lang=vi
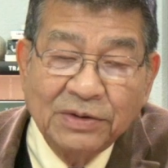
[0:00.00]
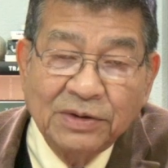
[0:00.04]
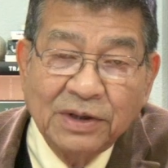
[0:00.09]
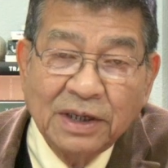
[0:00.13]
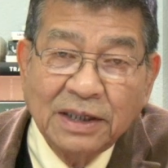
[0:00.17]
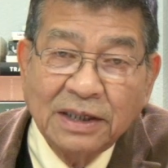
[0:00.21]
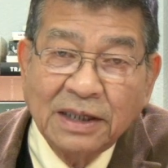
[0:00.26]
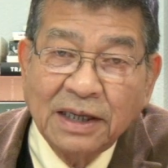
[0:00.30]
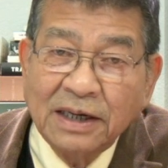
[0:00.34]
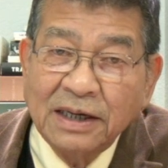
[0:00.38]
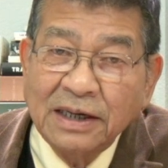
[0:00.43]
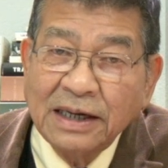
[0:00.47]
thứ
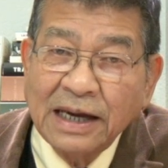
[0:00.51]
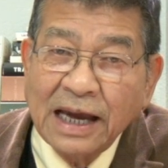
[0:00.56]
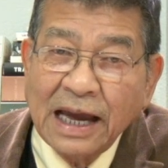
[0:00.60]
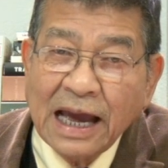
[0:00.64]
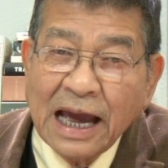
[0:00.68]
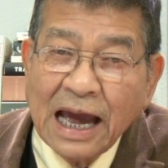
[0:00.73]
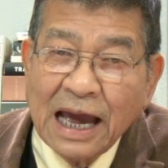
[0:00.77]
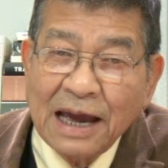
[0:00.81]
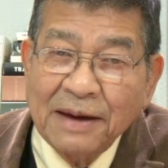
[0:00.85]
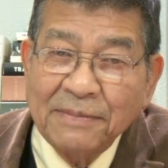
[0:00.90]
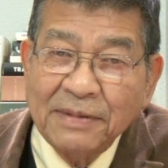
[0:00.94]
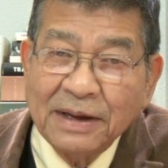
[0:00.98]
Tư ngày
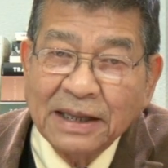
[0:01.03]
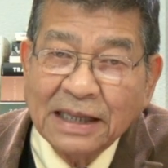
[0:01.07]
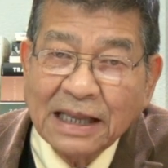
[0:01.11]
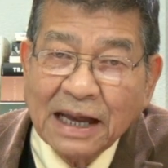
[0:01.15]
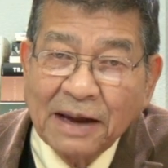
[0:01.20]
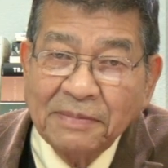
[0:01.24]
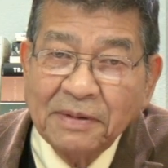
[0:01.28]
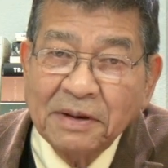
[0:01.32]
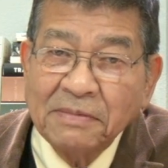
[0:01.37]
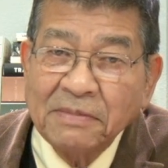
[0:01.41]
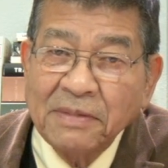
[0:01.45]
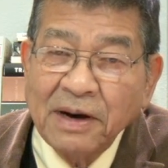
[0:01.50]

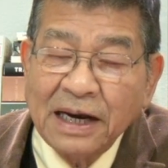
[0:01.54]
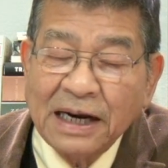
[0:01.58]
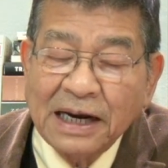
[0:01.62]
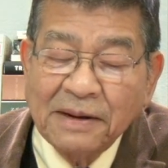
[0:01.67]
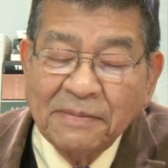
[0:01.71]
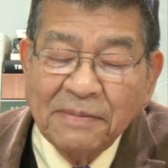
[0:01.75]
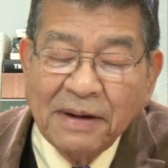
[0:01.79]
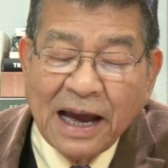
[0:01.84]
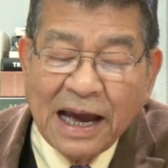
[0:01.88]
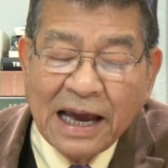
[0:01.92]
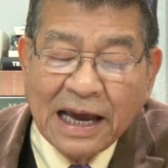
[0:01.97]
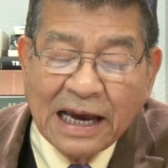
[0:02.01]
28 tháng 10
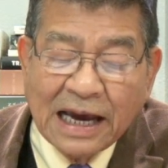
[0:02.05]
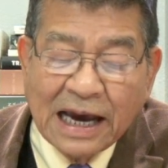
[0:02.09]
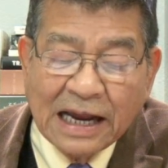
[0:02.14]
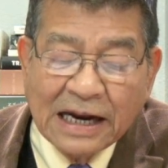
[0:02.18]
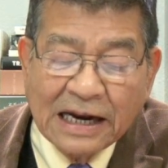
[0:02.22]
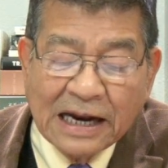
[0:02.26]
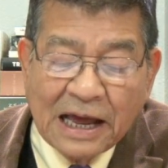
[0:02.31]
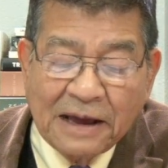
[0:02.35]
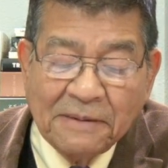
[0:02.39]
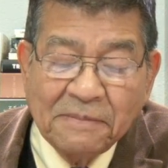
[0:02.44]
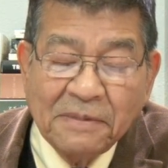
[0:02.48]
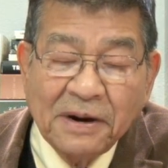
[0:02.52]
năm
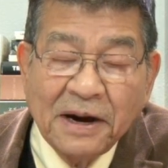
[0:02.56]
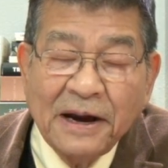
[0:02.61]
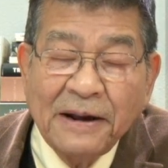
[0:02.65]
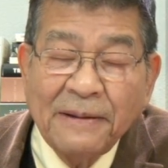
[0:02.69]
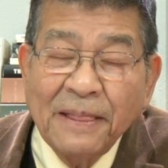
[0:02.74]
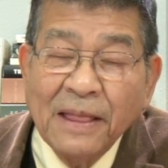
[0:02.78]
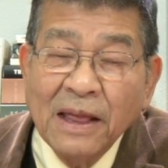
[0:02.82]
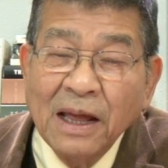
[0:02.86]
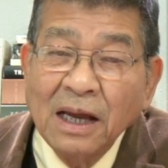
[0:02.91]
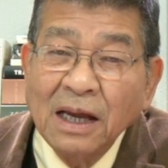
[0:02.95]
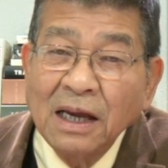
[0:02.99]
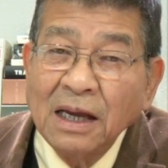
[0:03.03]
2020.
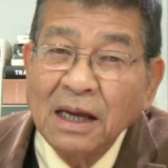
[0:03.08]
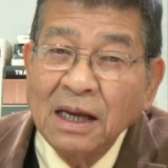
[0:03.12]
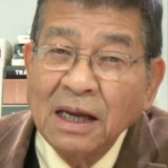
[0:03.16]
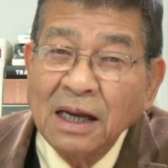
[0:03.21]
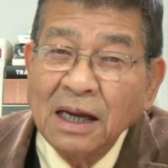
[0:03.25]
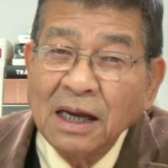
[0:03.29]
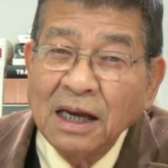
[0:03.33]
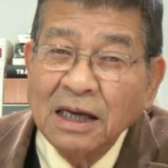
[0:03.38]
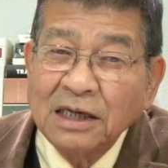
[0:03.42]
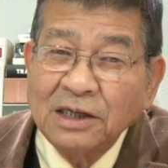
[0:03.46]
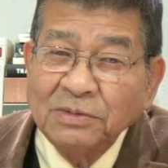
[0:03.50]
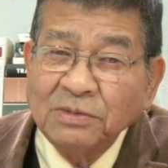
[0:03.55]

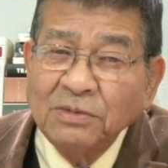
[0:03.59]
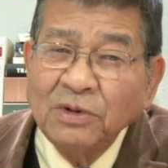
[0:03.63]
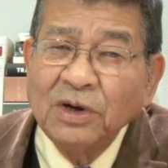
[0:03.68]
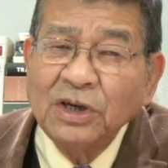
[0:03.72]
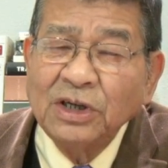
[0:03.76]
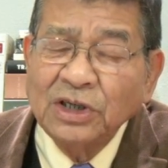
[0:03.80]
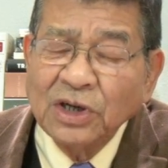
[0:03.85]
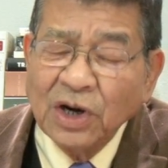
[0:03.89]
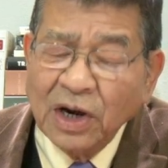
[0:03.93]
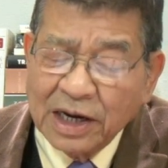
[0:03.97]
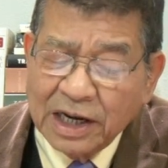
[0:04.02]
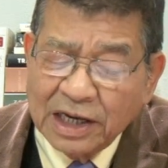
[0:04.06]
À, chúng tôi
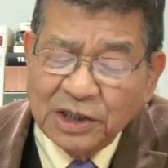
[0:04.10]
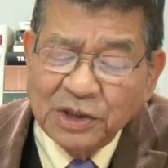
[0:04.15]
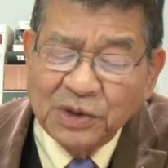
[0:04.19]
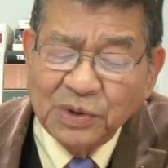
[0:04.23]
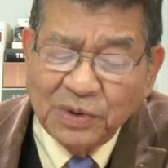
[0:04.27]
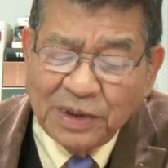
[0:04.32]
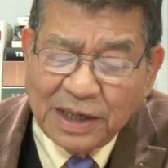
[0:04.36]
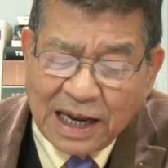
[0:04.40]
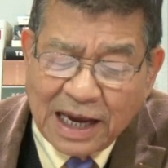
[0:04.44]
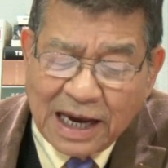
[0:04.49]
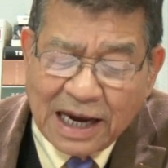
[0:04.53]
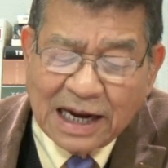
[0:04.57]
chọn cái chủ
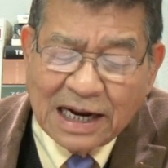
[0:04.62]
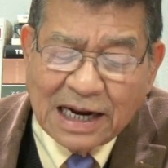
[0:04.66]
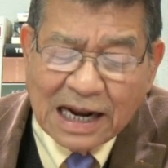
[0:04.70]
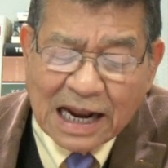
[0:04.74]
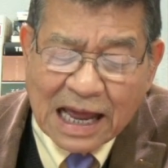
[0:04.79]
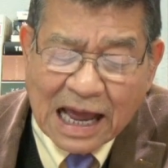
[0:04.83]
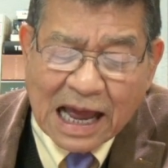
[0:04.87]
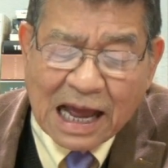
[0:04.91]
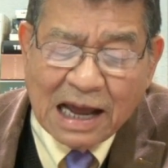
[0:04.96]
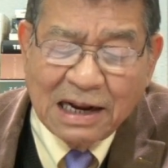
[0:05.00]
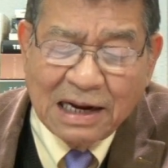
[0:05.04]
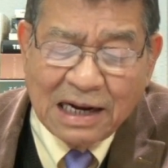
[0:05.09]
đề
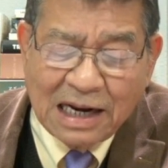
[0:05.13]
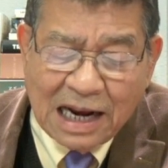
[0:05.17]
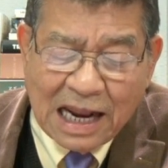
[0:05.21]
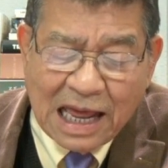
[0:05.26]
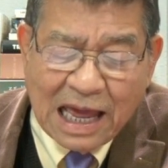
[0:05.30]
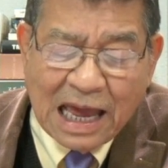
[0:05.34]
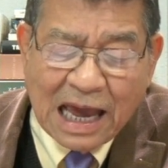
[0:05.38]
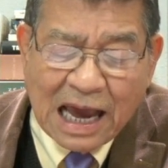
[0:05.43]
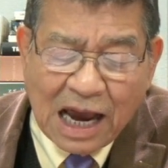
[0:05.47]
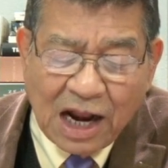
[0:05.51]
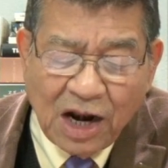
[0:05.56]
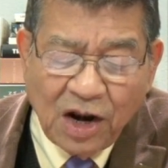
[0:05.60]
là
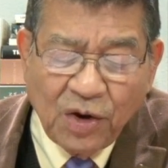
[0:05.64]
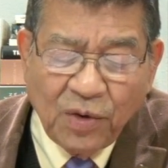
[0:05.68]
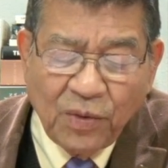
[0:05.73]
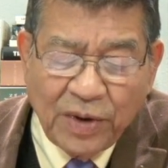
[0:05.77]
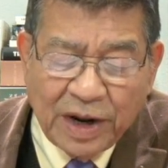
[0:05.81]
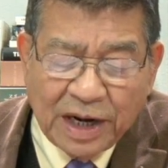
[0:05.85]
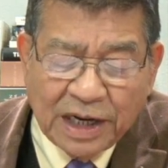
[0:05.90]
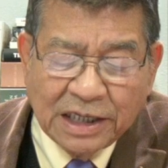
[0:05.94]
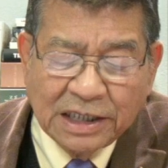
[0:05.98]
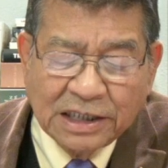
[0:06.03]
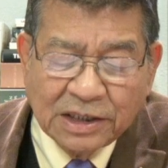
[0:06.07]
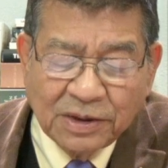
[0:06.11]
lễ
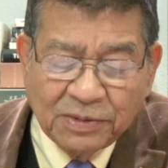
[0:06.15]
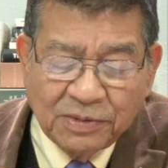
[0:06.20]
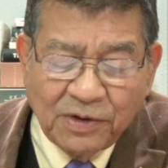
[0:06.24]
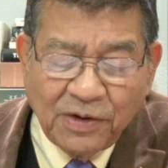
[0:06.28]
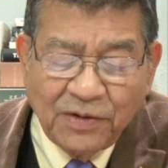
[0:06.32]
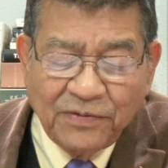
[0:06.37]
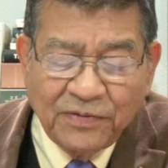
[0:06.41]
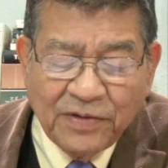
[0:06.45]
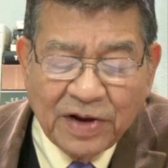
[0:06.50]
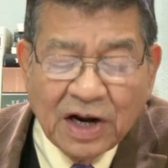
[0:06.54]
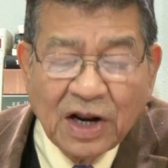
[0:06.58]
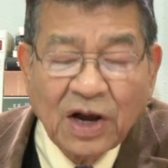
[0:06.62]
Halloween trong
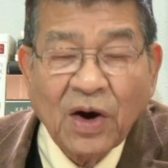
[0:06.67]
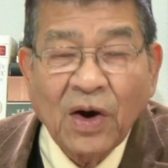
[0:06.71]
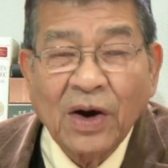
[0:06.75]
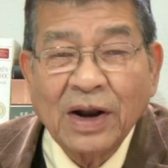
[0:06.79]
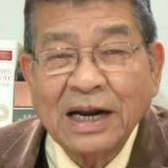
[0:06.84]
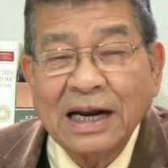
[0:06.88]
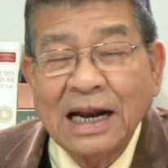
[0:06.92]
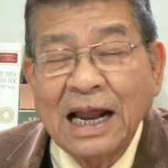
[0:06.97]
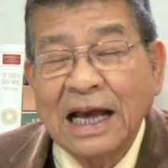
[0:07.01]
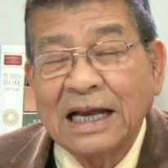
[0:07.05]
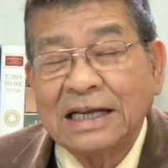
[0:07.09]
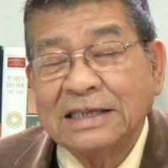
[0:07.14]
lúc vẫn
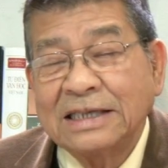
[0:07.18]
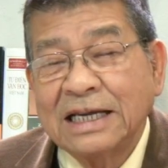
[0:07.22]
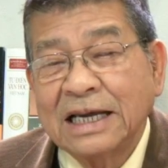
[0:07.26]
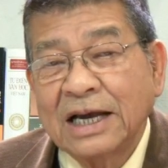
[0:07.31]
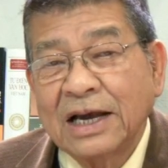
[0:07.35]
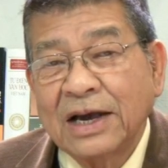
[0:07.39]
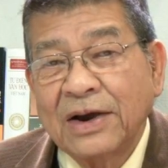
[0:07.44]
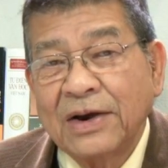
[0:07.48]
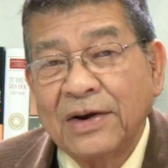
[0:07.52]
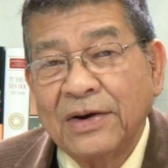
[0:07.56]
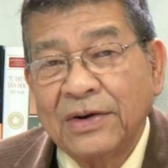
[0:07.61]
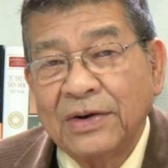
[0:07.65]
còn đại dịch
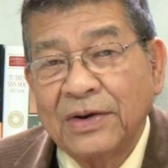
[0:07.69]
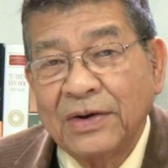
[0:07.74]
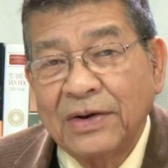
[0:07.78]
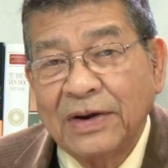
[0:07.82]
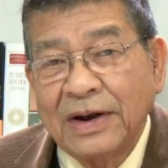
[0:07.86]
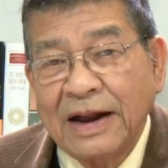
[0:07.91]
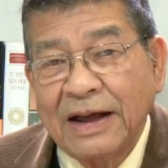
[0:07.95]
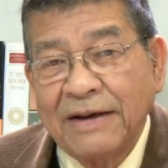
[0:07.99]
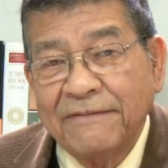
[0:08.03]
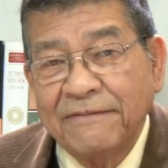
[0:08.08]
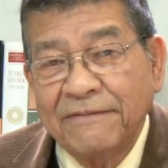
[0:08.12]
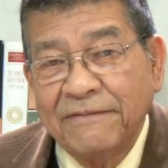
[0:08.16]

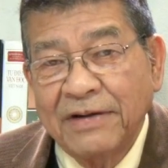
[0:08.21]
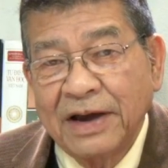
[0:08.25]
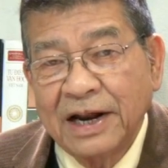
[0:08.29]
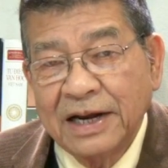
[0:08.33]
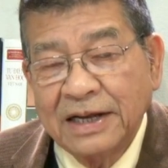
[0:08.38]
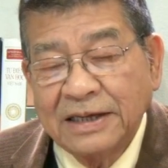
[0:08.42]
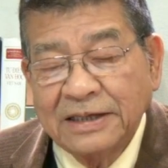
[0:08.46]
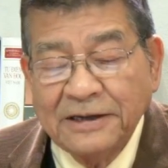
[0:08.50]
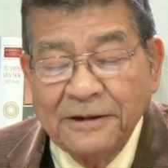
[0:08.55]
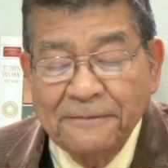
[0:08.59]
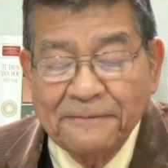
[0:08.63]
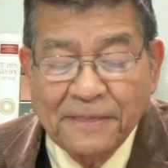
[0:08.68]

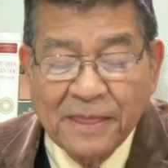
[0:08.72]
coronavirus.